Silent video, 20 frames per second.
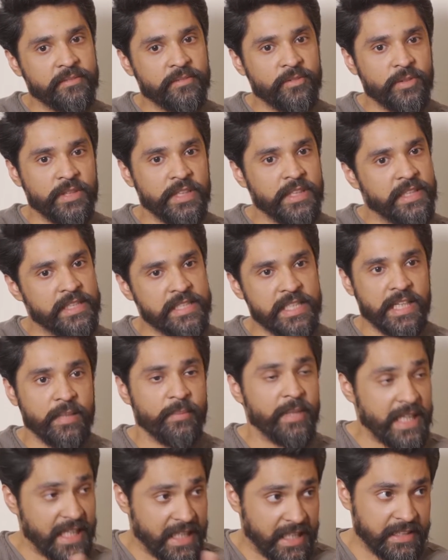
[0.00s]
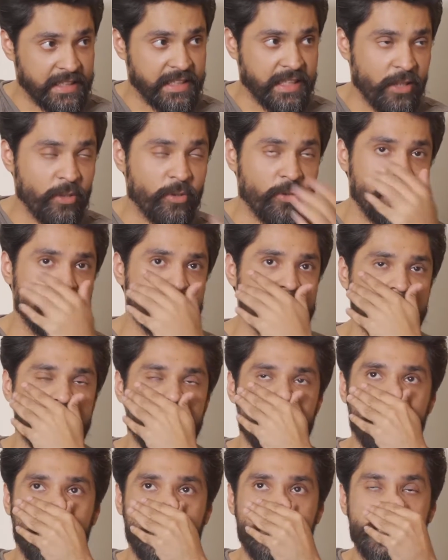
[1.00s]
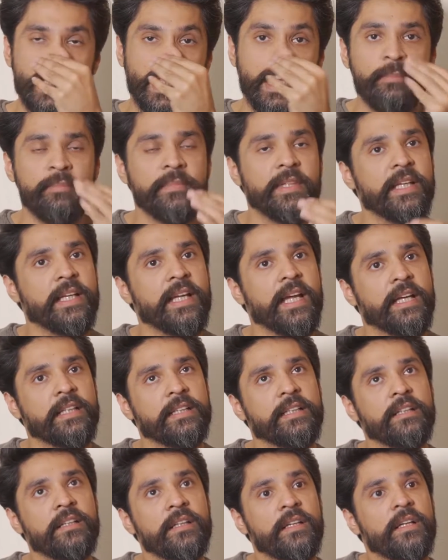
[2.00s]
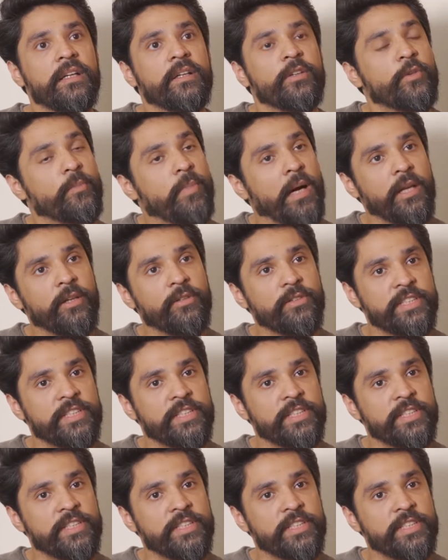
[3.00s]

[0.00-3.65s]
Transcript: দু তিনটে জায়গা মানে এখান থেকেও করেছি ইনফ্যাক্ট সিকিম থেকে একটা খুব ভালো